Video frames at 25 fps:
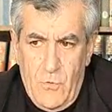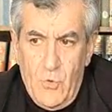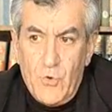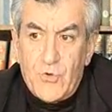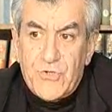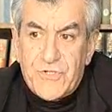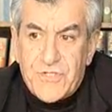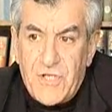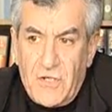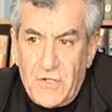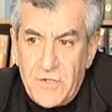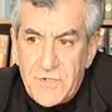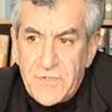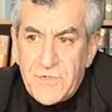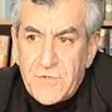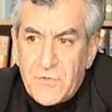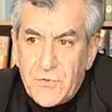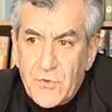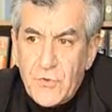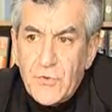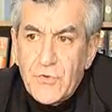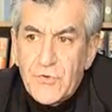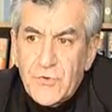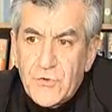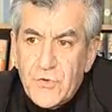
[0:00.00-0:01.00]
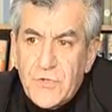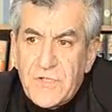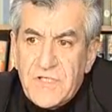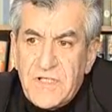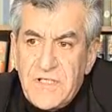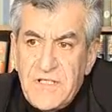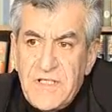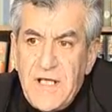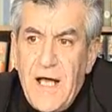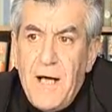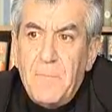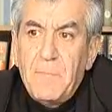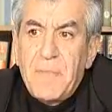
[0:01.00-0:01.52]
le sens de ce
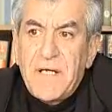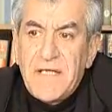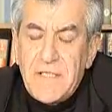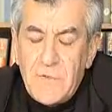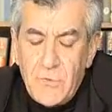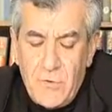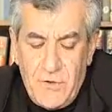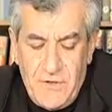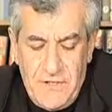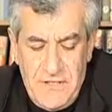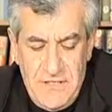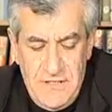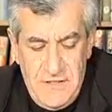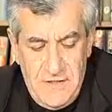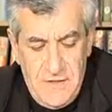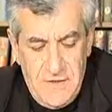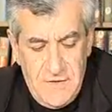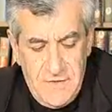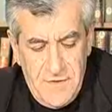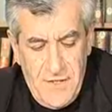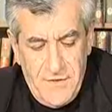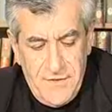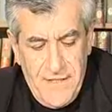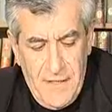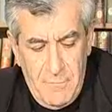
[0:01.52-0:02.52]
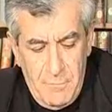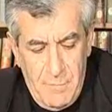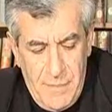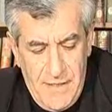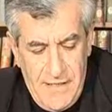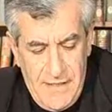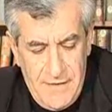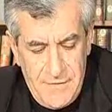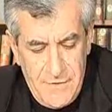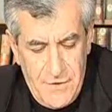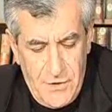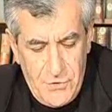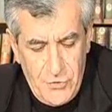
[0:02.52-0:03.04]
qui, a priori, n'en a
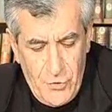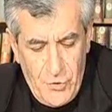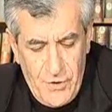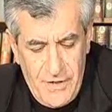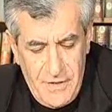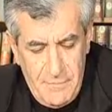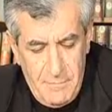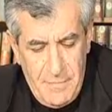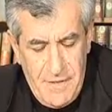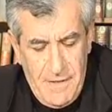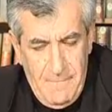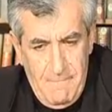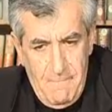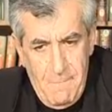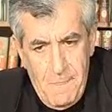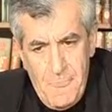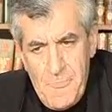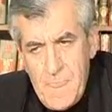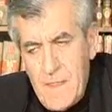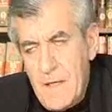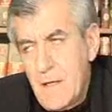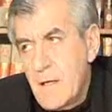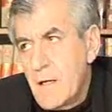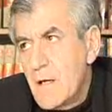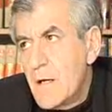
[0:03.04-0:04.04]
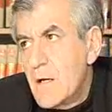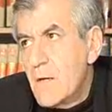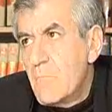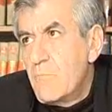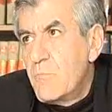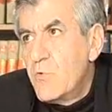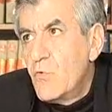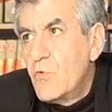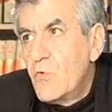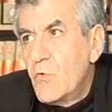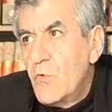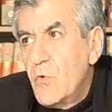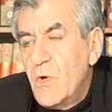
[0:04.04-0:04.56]
pas, n'en aurait pas.
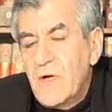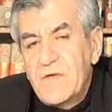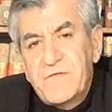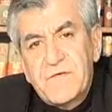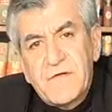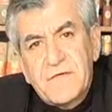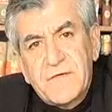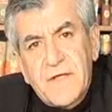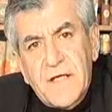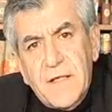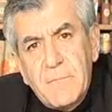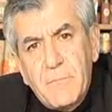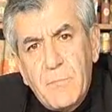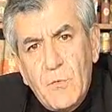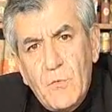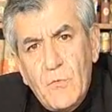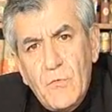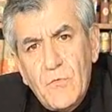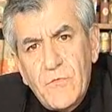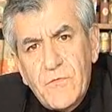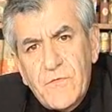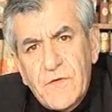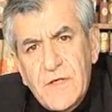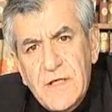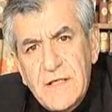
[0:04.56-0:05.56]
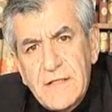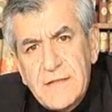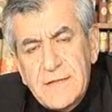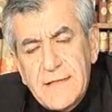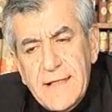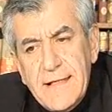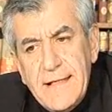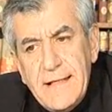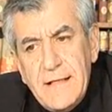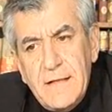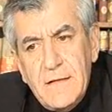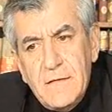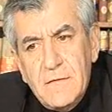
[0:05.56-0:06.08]
Pourquoi cette réponse
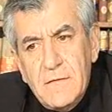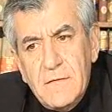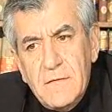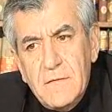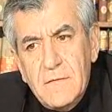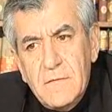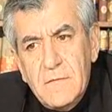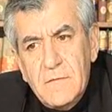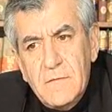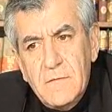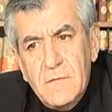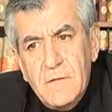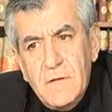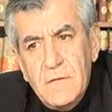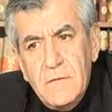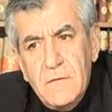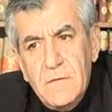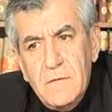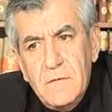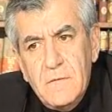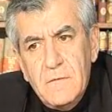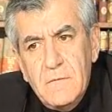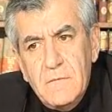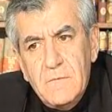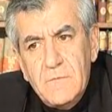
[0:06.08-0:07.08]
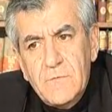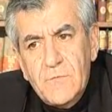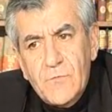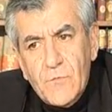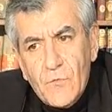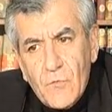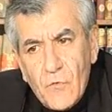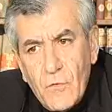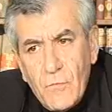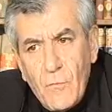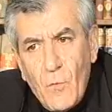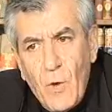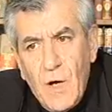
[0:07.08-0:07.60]
est-elle, euh,
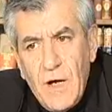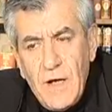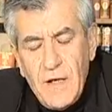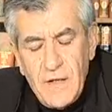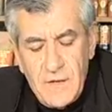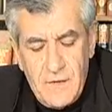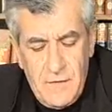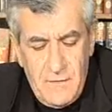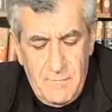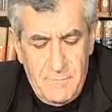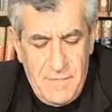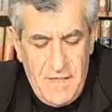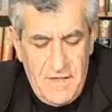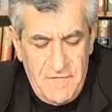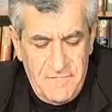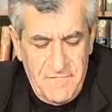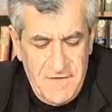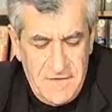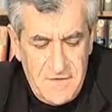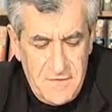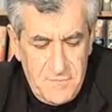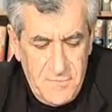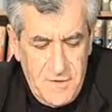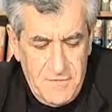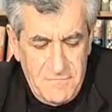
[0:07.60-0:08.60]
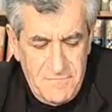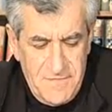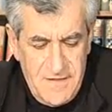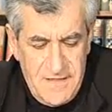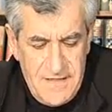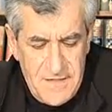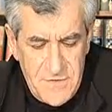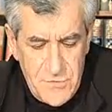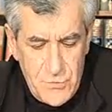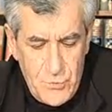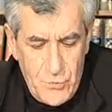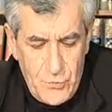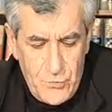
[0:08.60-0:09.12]
selon moi, parfaitement
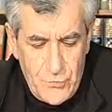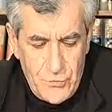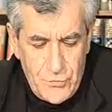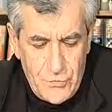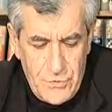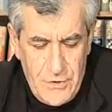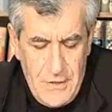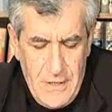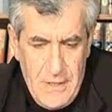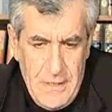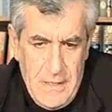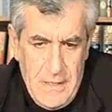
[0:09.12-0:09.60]
fallacieuse